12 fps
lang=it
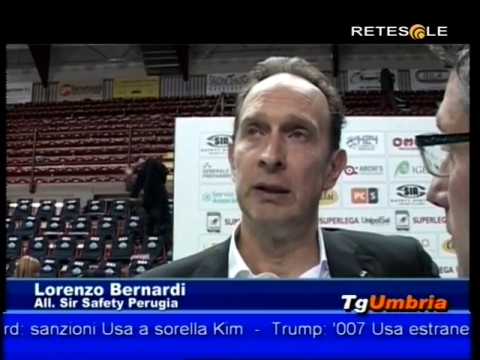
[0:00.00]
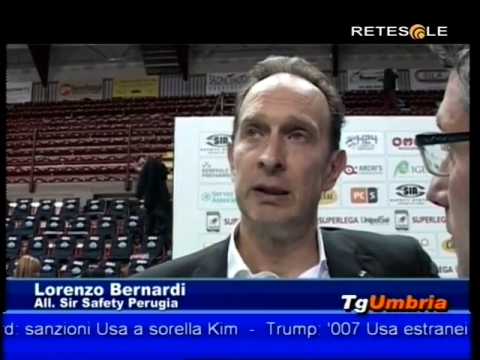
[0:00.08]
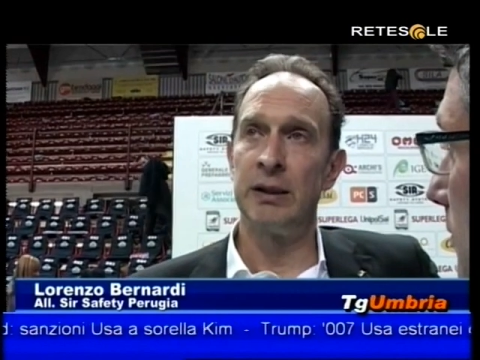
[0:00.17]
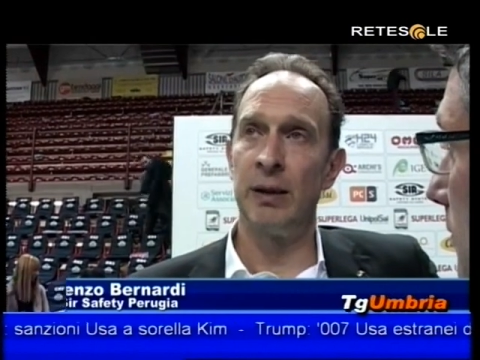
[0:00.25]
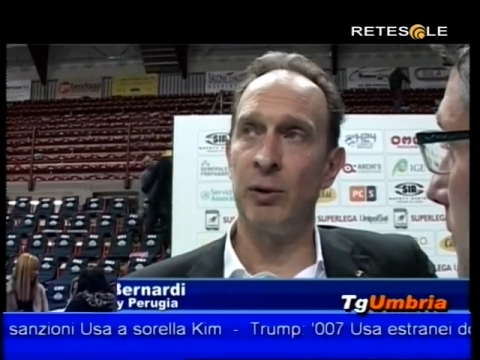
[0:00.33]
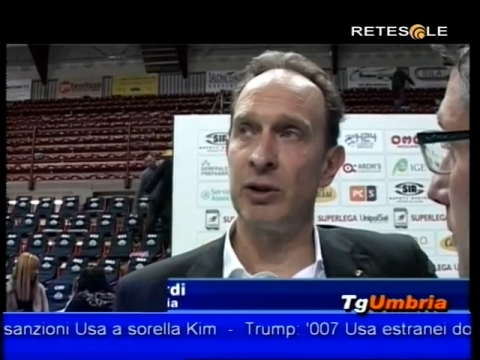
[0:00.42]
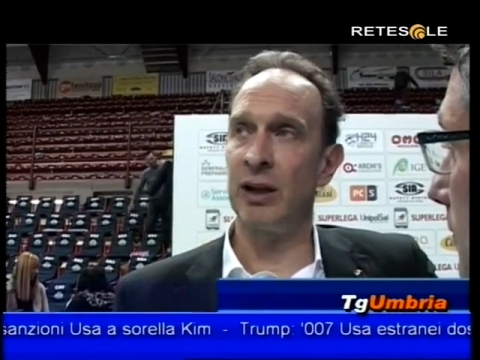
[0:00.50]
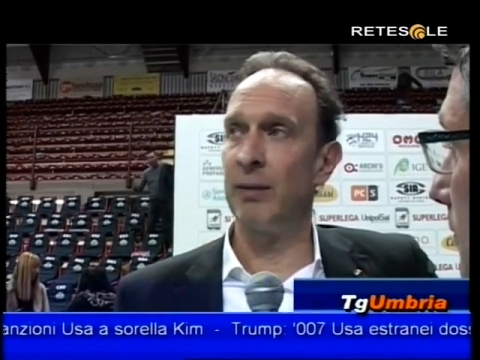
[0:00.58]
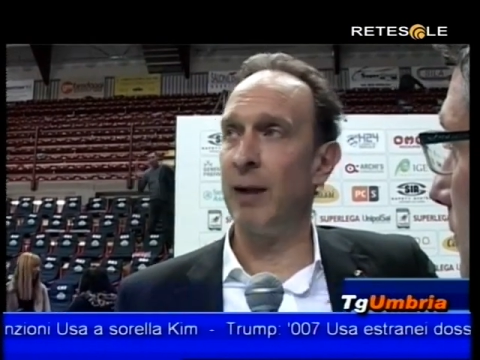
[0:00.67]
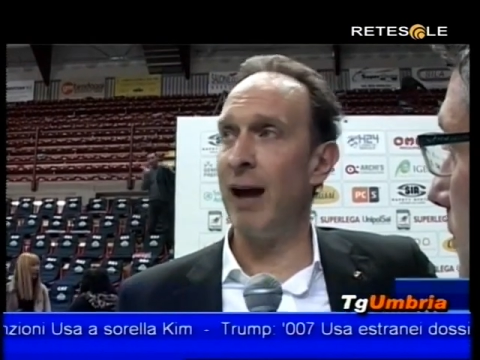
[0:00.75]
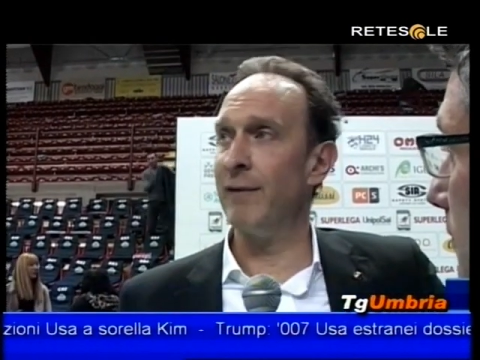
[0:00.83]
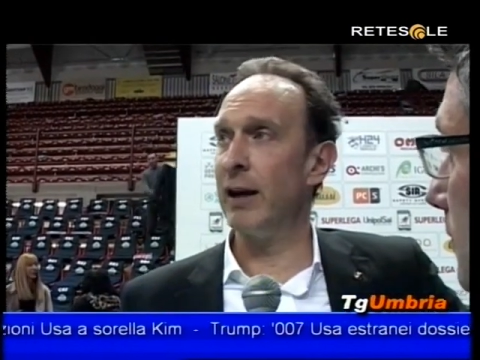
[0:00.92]
Siamo stati
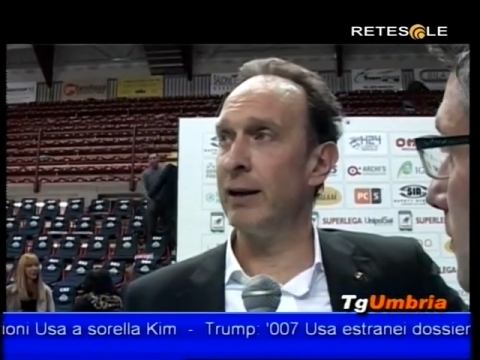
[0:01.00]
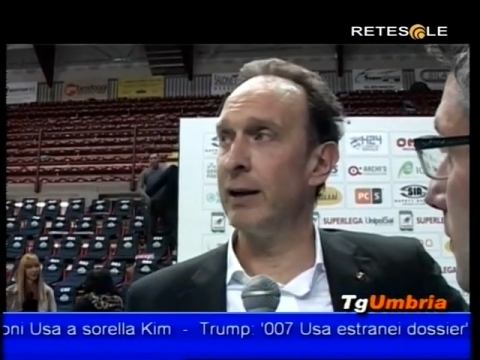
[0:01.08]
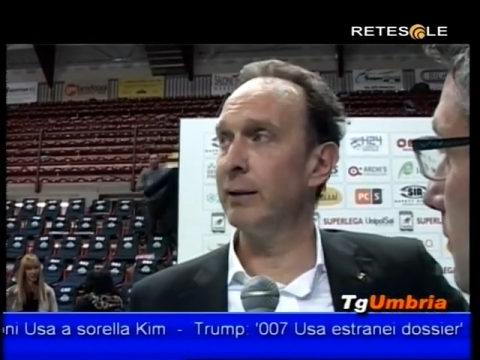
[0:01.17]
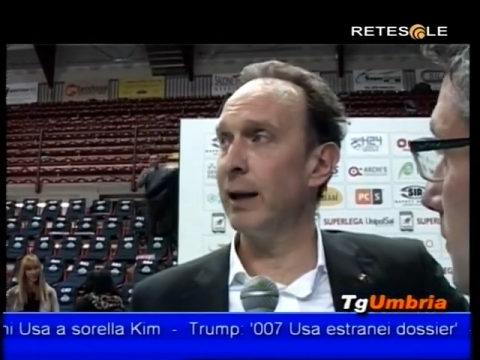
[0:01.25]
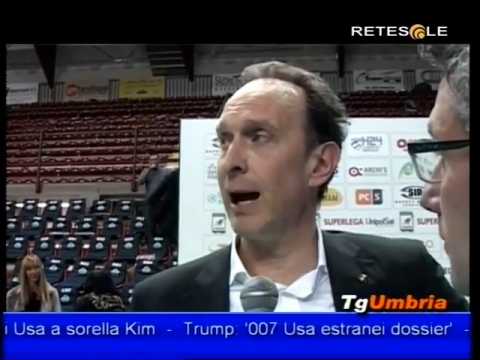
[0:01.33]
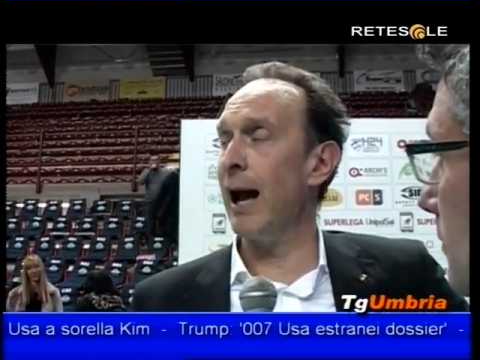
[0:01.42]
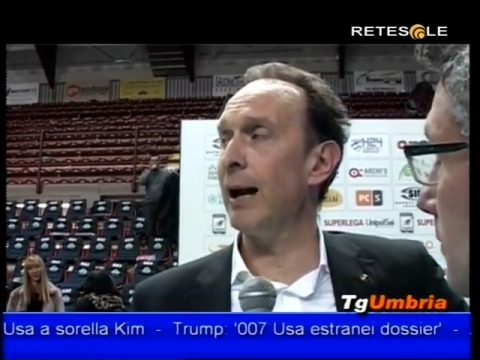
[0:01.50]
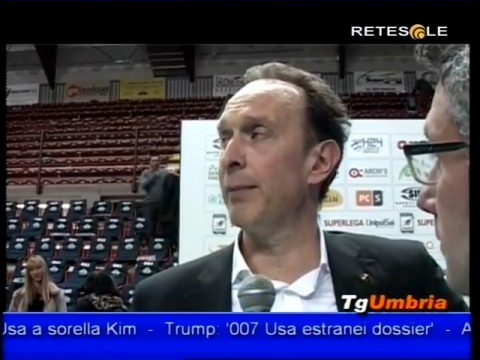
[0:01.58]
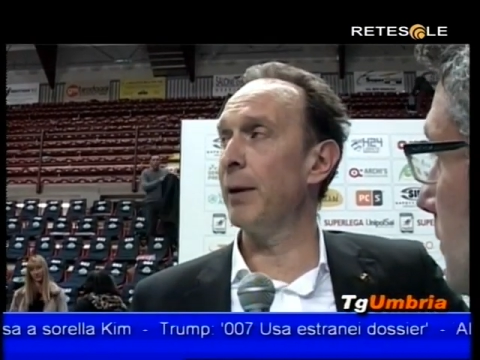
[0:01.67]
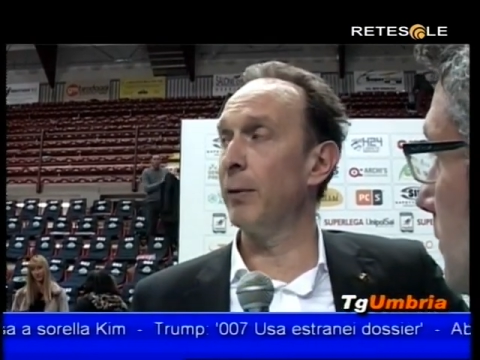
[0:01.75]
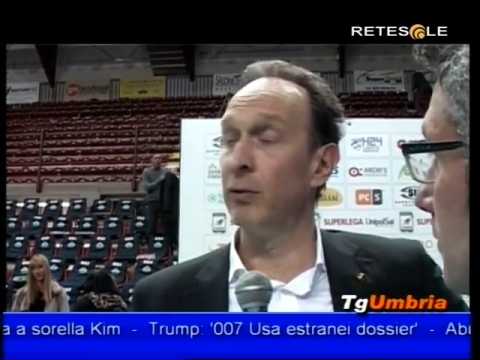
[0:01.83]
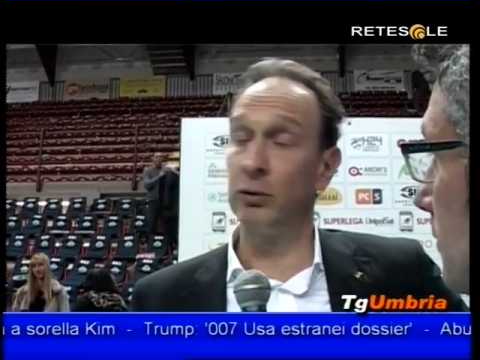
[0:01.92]
bravi a rientrare,
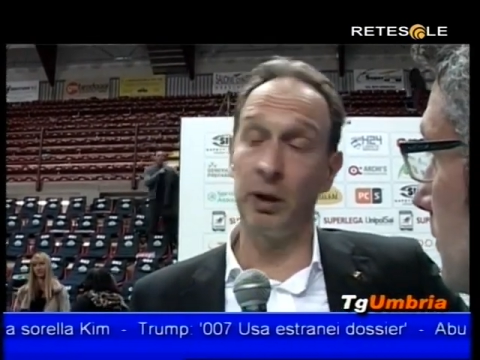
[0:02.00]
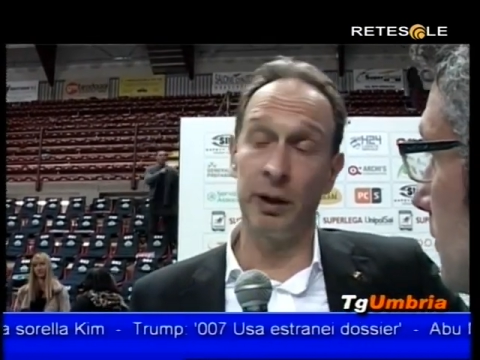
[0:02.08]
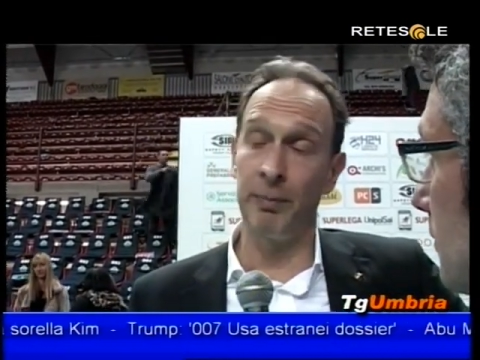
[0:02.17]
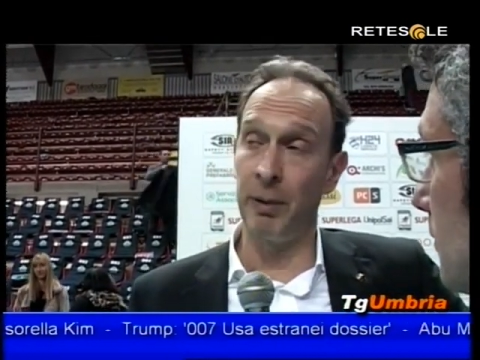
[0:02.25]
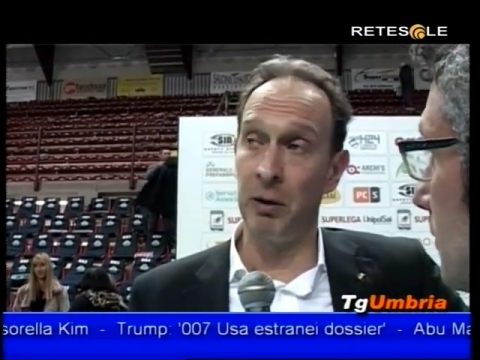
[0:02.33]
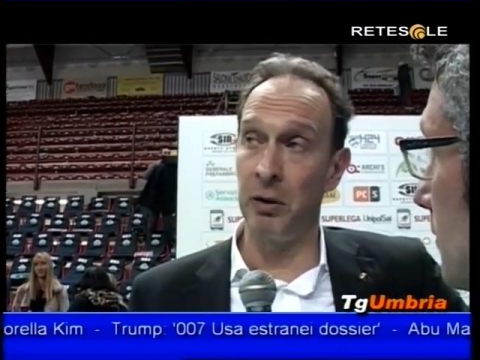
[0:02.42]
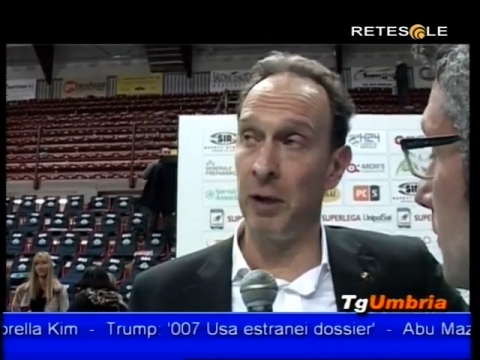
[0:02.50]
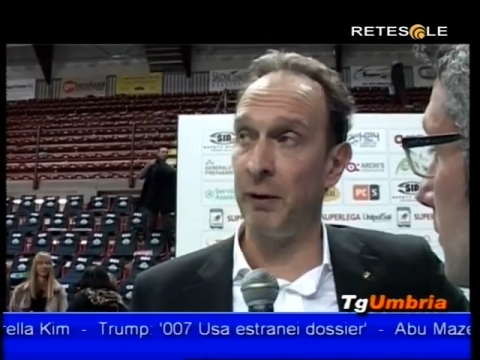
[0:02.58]
abbiamo avuto anche il pallone